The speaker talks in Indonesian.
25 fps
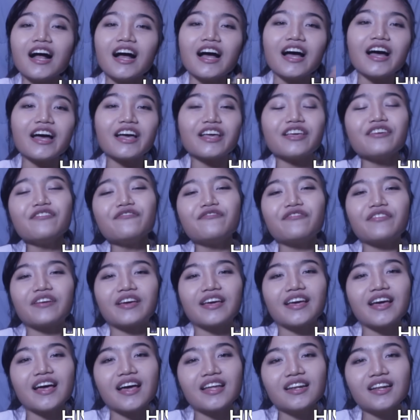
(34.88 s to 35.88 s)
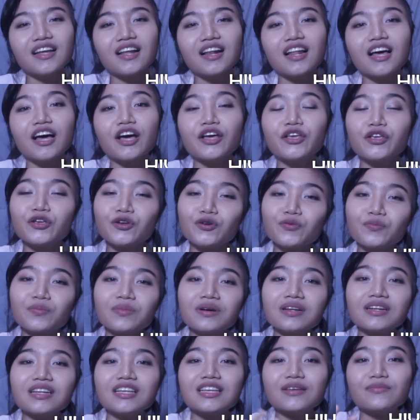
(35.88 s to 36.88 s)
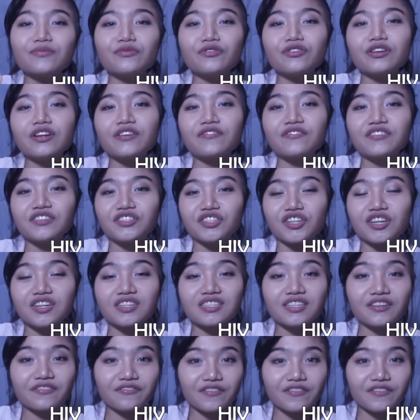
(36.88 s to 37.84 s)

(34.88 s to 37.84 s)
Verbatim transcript: HIV adalah Human Immunodeficiency